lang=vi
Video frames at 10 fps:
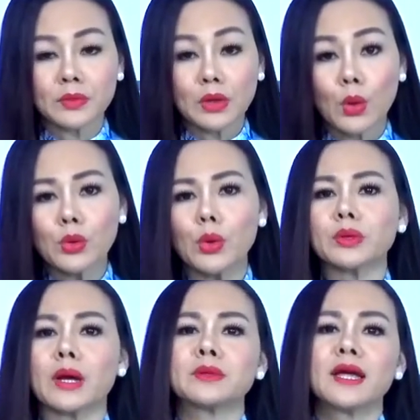Úc cũng
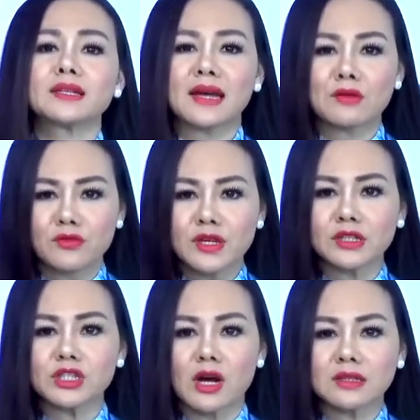cam kết tăng
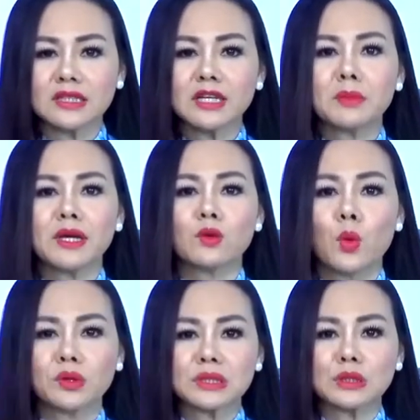viện trợ thiết bị
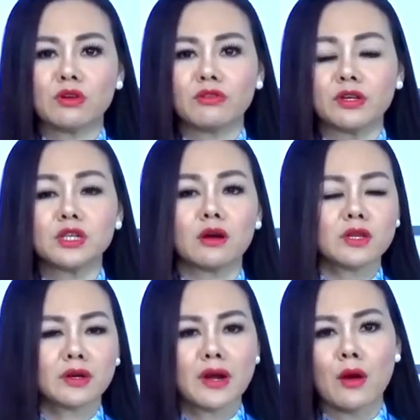quân sự và viện trợ
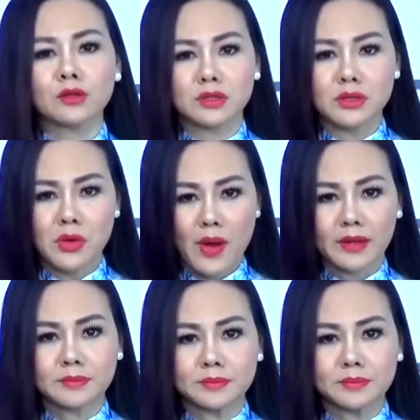nhân đạo cho Ukraine.